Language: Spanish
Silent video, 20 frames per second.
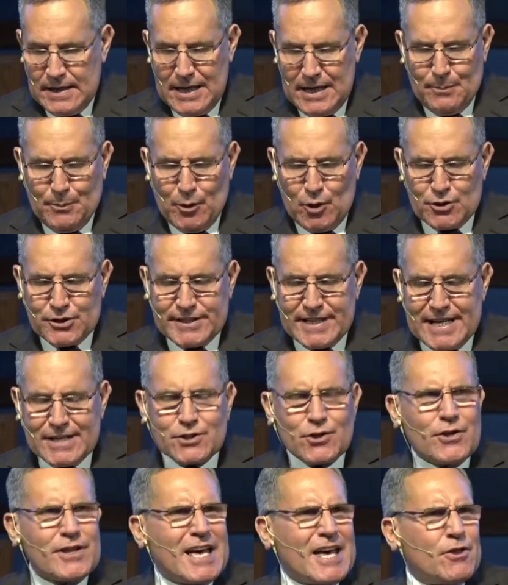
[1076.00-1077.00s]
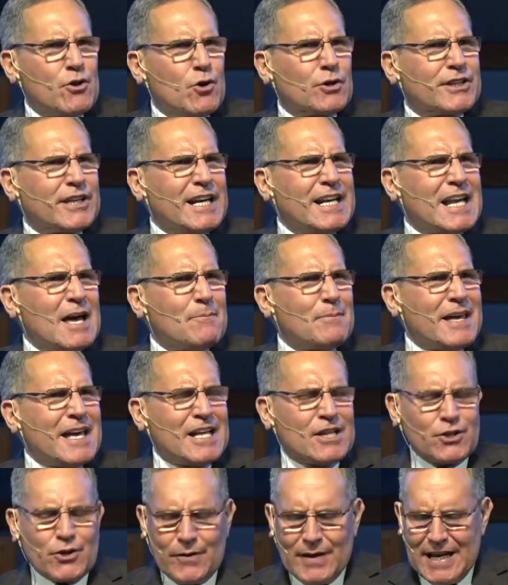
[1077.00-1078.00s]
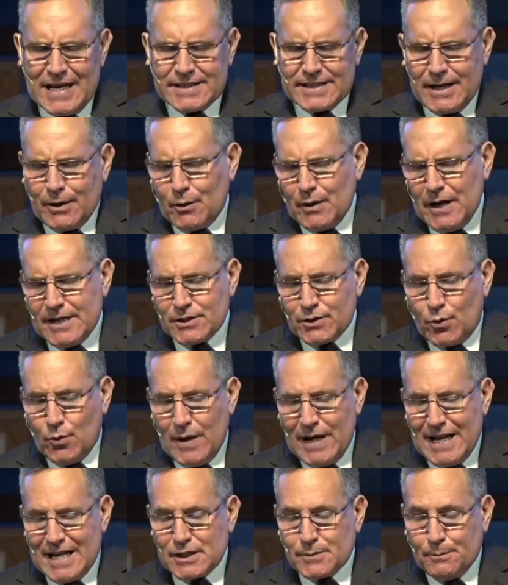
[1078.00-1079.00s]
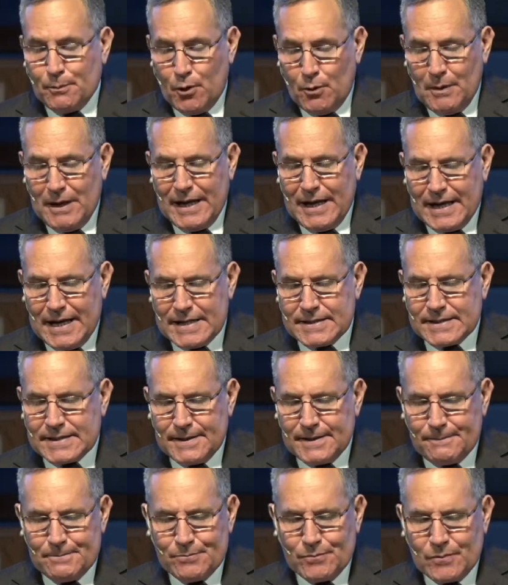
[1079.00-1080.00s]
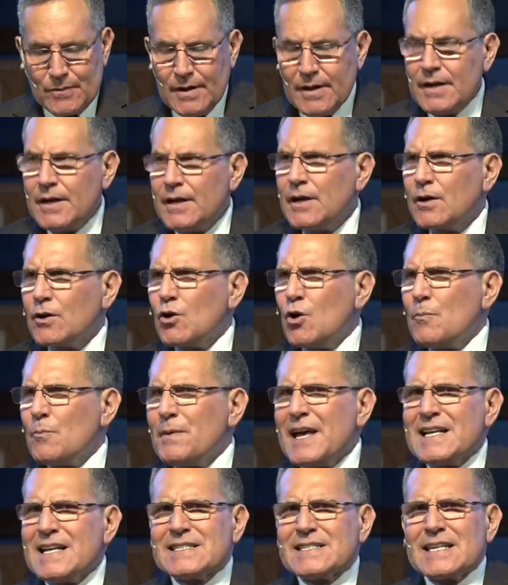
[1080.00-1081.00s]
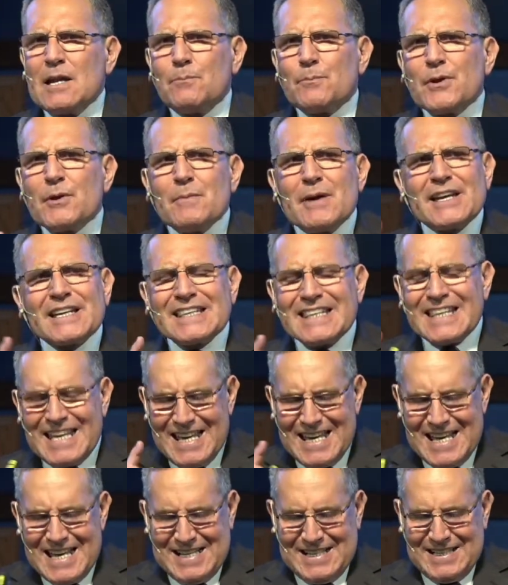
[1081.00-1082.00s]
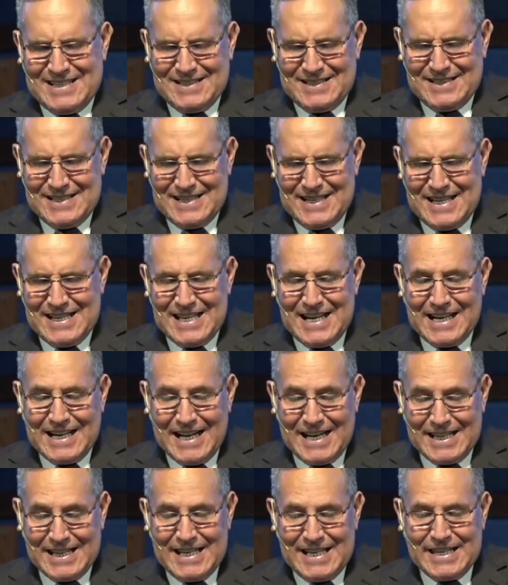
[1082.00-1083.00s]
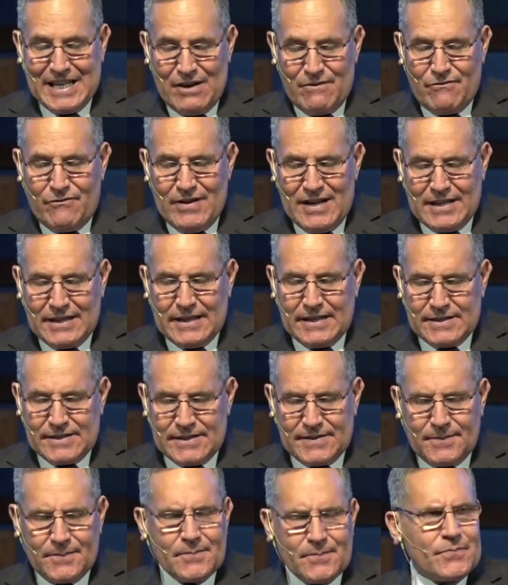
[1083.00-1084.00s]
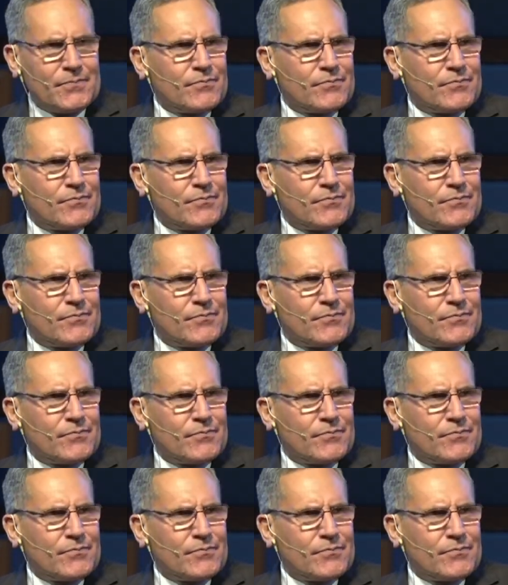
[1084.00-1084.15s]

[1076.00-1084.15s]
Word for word: El proceso de adoctrinamiento de las escuelas públicas comienza el primer día en el jardín de infantes.